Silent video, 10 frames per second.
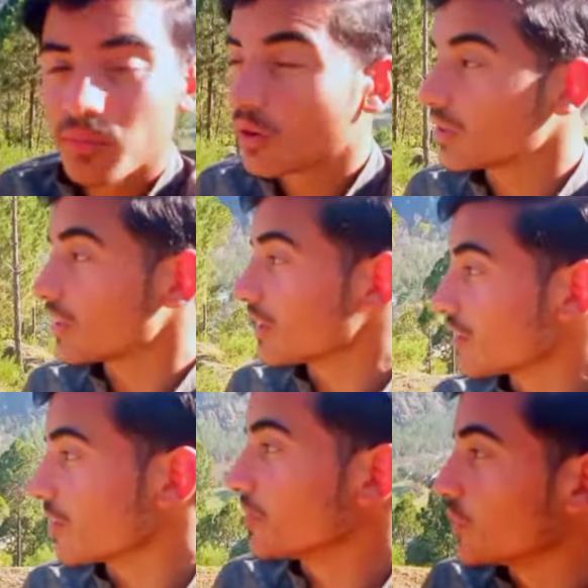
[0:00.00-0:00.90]
बहुत ही
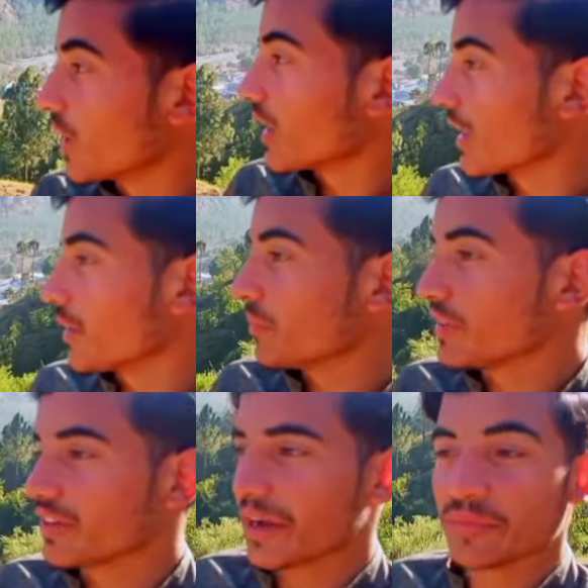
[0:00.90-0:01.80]
अच्छा व्यू आ रहा है
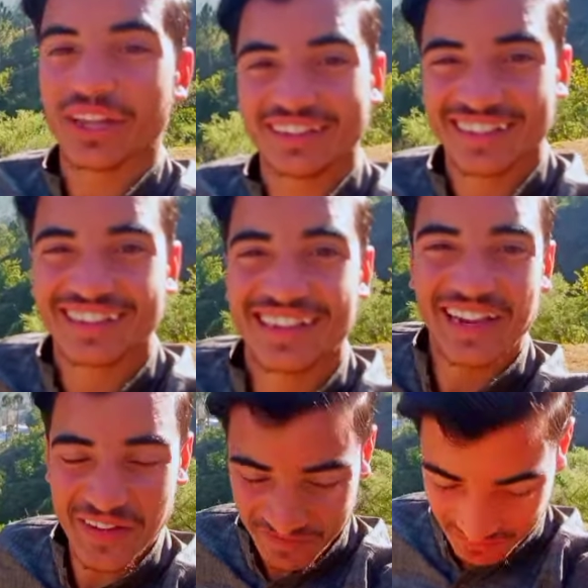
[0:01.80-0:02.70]
पीछे आप देख सकते हैं